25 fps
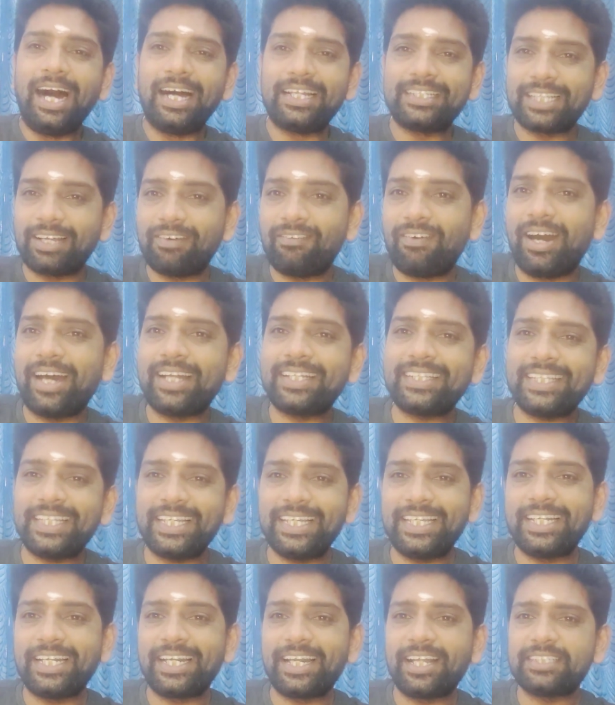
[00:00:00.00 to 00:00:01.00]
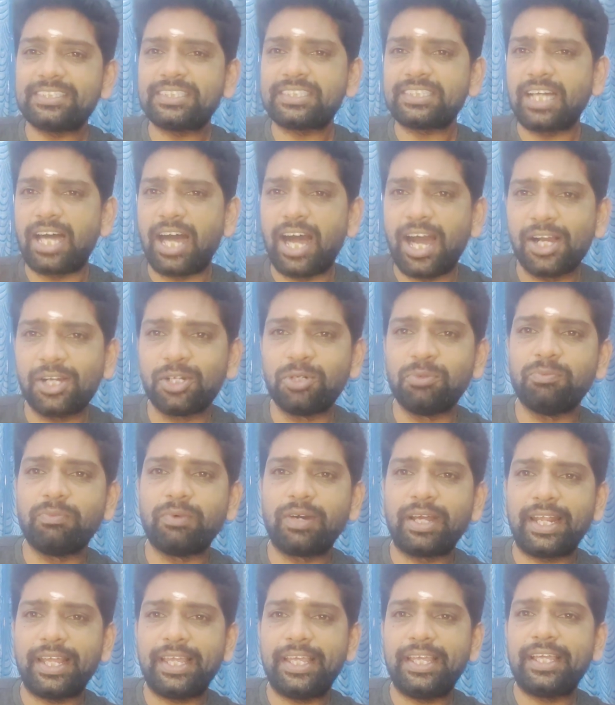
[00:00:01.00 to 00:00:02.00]
அந்த வார்த்தை என்னன்னா சாகும்
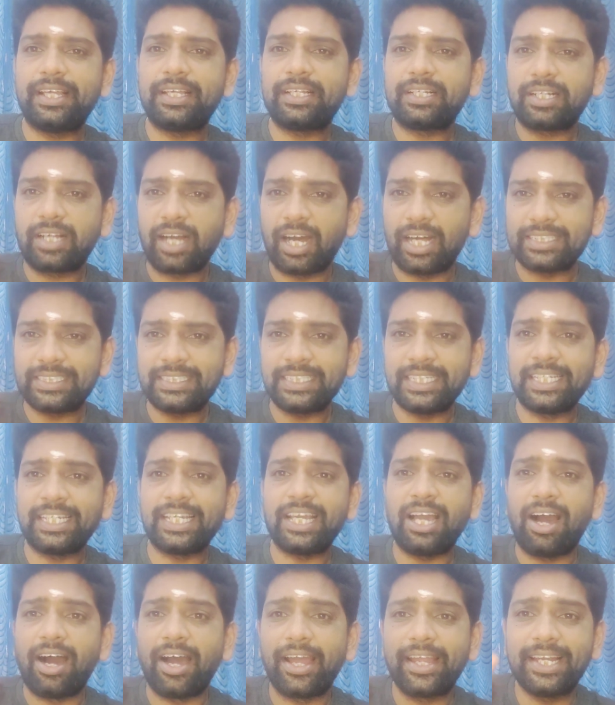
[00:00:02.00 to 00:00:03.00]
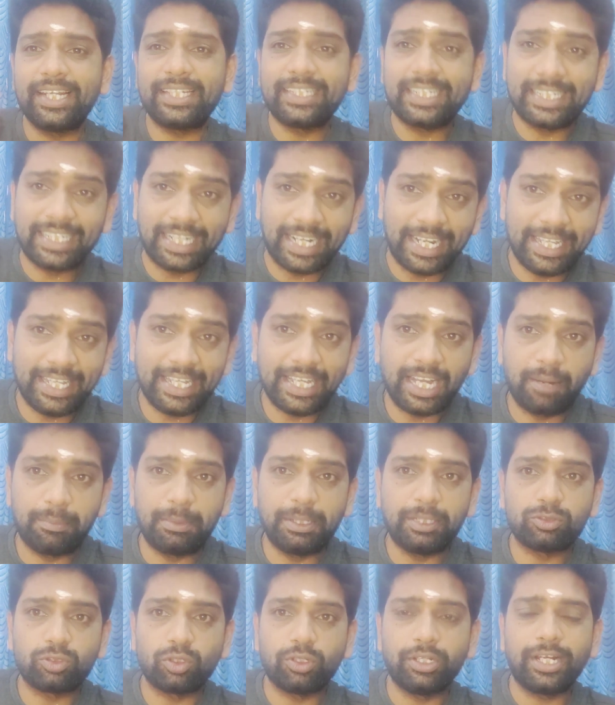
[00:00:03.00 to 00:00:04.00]
வரை காசிக்கு ஆயுள் தண்டனை
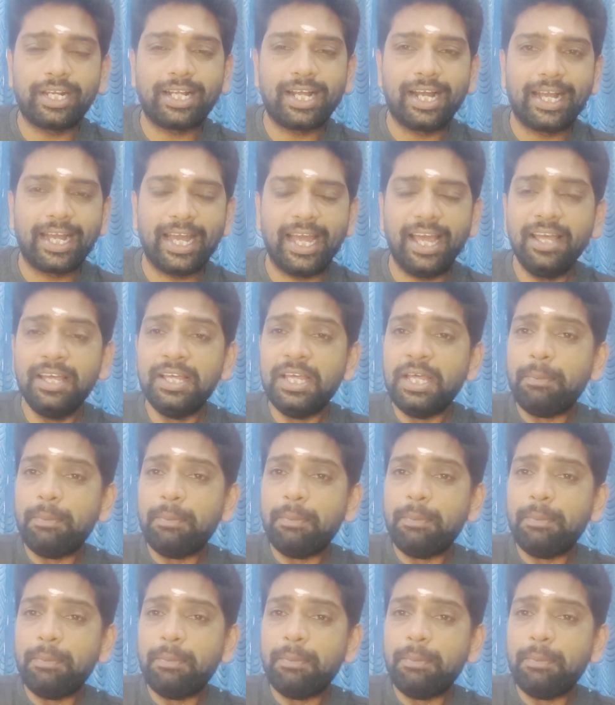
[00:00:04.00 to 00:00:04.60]
அப்படின்னு சொல்லியிருக்காங்க